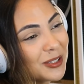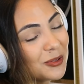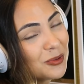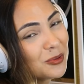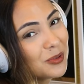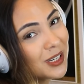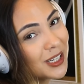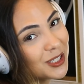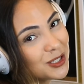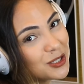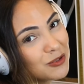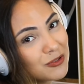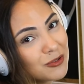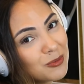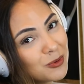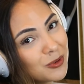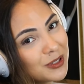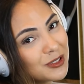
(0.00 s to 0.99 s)
eu nunca
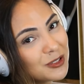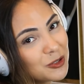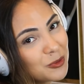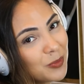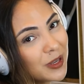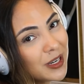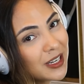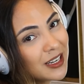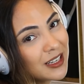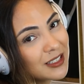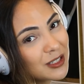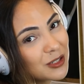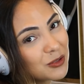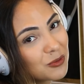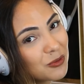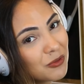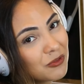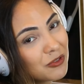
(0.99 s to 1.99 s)
tive boas
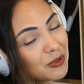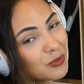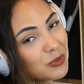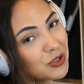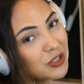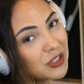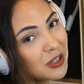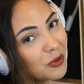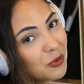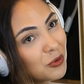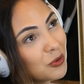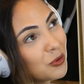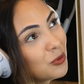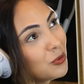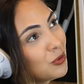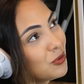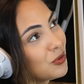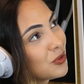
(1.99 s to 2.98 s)
experiências com filmes de terror
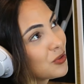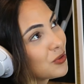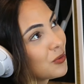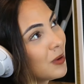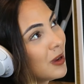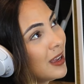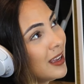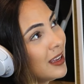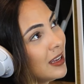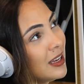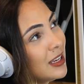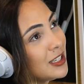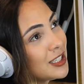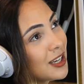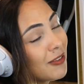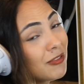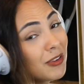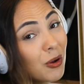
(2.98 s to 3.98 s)
russo.
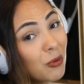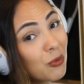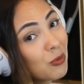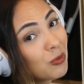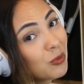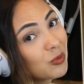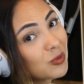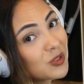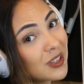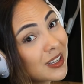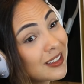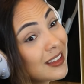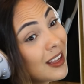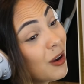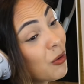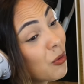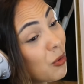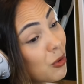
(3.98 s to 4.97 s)
Já vi alguns e
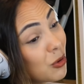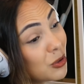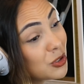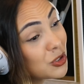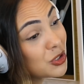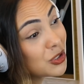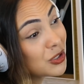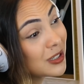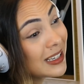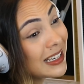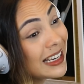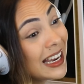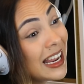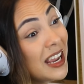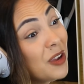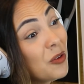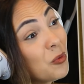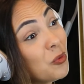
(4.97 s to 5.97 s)
até hoje
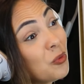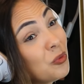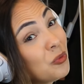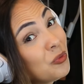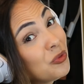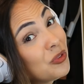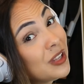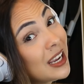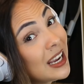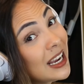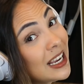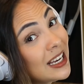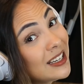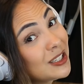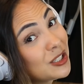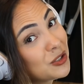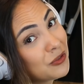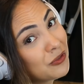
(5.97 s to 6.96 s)
nenhum
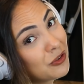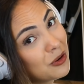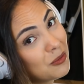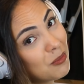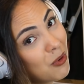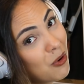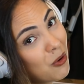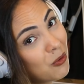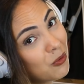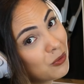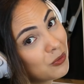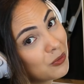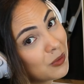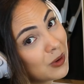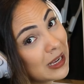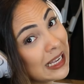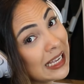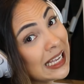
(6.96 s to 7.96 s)
deles foi bom.
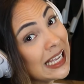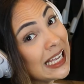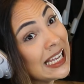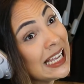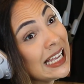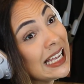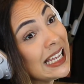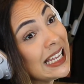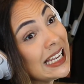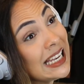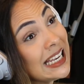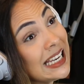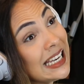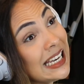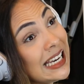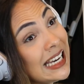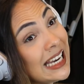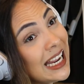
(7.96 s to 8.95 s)

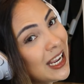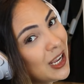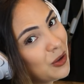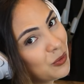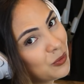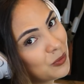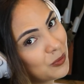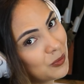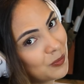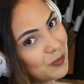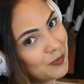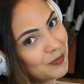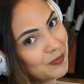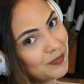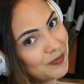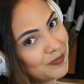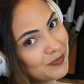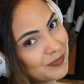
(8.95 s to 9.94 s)
Nenhum.
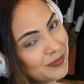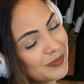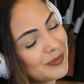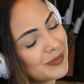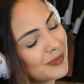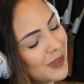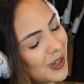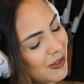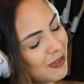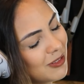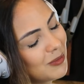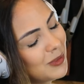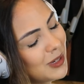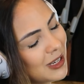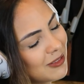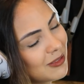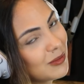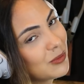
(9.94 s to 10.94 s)
Então vamos
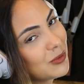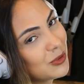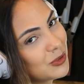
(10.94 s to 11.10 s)
lá, vamos